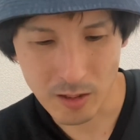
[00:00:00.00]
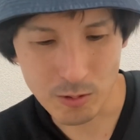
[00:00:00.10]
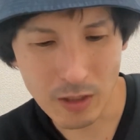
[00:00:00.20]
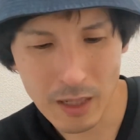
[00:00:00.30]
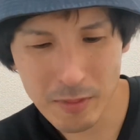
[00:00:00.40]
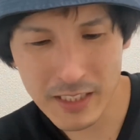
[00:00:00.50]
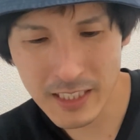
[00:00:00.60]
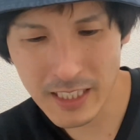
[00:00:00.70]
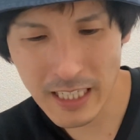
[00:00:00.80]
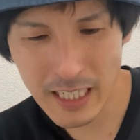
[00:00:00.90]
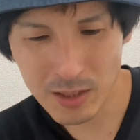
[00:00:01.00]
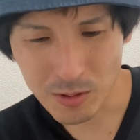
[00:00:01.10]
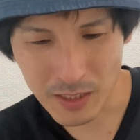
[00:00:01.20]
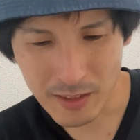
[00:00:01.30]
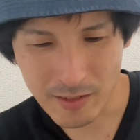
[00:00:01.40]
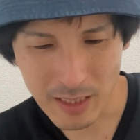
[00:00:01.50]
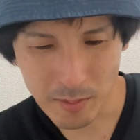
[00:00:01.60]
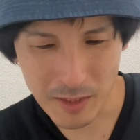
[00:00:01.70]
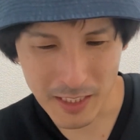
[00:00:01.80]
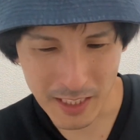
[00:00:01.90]
裏飯屋と聞くた
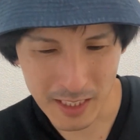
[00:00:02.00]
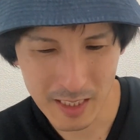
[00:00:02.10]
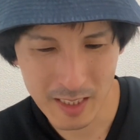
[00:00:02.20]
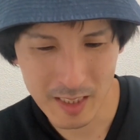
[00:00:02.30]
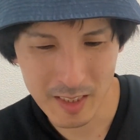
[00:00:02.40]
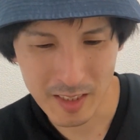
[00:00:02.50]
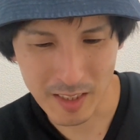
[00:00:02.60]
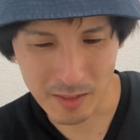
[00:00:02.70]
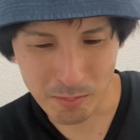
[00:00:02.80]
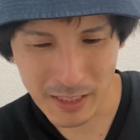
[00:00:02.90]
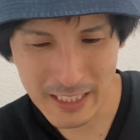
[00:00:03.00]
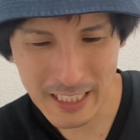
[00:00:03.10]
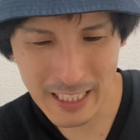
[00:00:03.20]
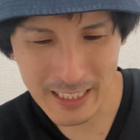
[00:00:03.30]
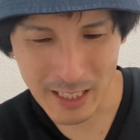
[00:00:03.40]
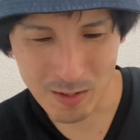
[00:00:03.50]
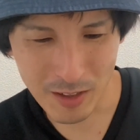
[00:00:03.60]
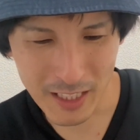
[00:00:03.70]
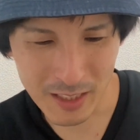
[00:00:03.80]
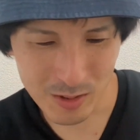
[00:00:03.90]
びに、飯屋さんを
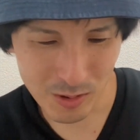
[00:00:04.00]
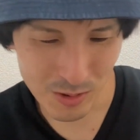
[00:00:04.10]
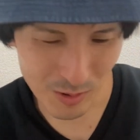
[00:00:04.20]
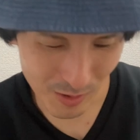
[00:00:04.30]
連想する